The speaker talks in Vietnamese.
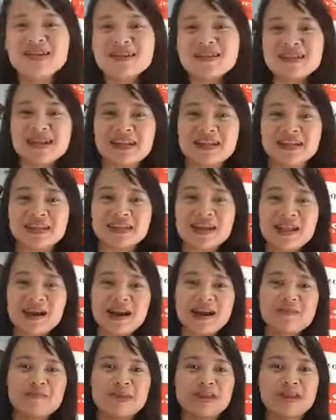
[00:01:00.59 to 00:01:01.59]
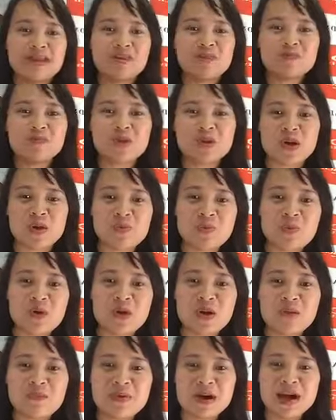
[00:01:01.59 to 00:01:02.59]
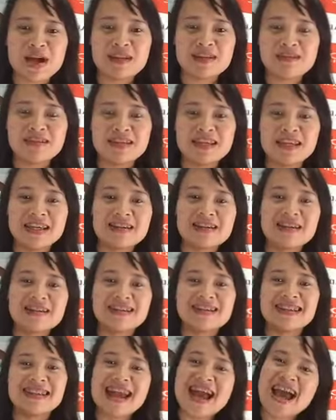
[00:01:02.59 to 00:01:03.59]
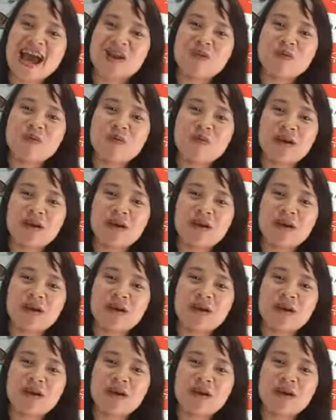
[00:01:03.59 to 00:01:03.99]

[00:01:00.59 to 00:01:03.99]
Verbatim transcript: như này thì rất là hợp lý cho một cái buổi mà được nghỉ ngơi ở nhà đúng không